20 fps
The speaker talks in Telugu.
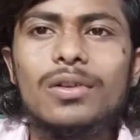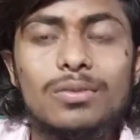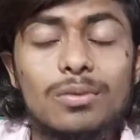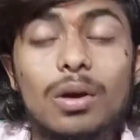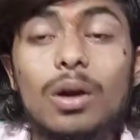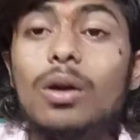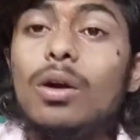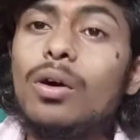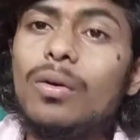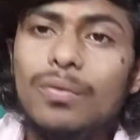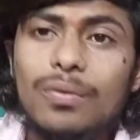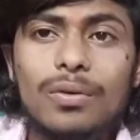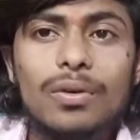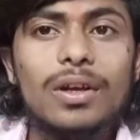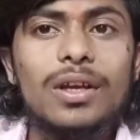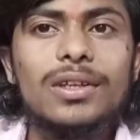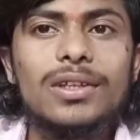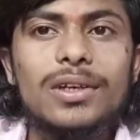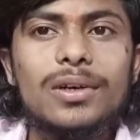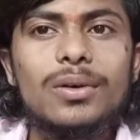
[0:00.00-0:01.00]
త్వరలో ఒక ఫోన్
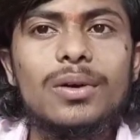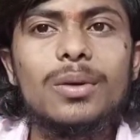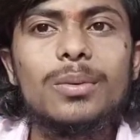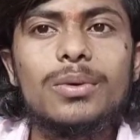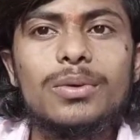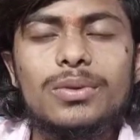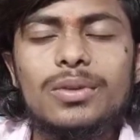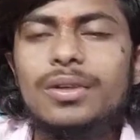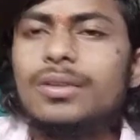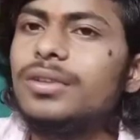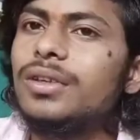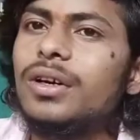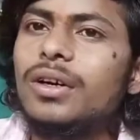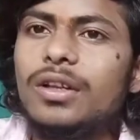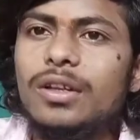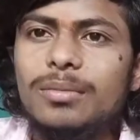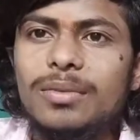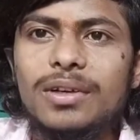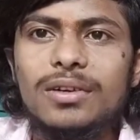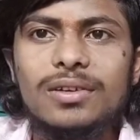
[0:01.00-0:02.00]
అయితే ఇవ్వబోతున్నాం సో
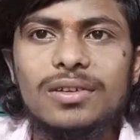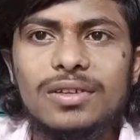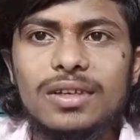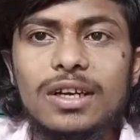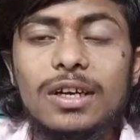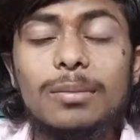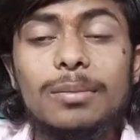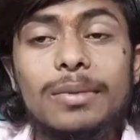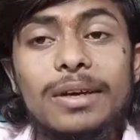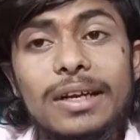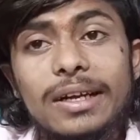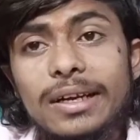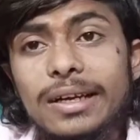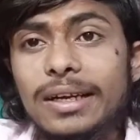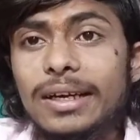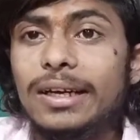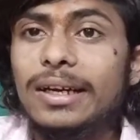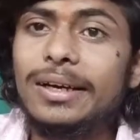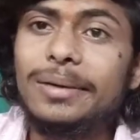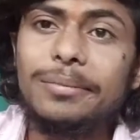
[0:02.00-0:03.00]
అయితే మనకు వచ్చేసరికి ఇమీడియట్
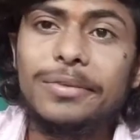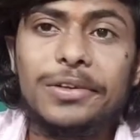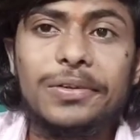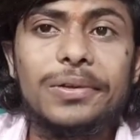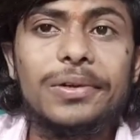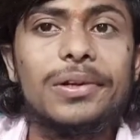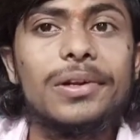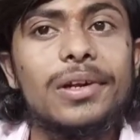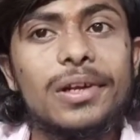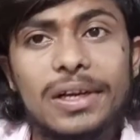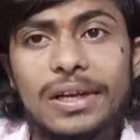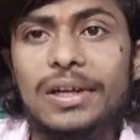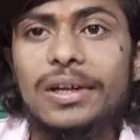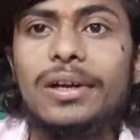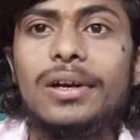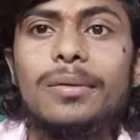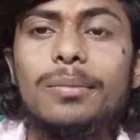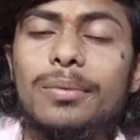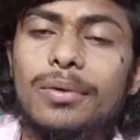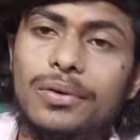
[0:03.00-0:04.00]
ఎక్ డైమెన్సిటీ నైన్
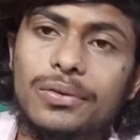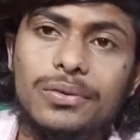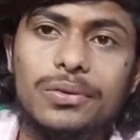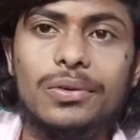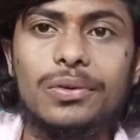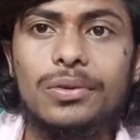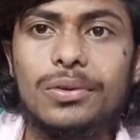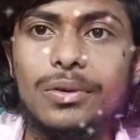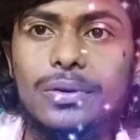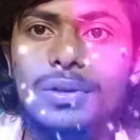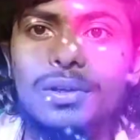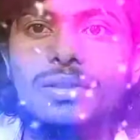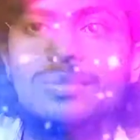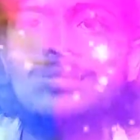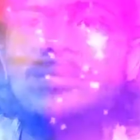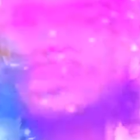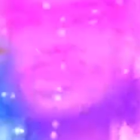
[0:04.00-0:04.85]
హండ్రెడ్ ప్రాసెసర్ తోటి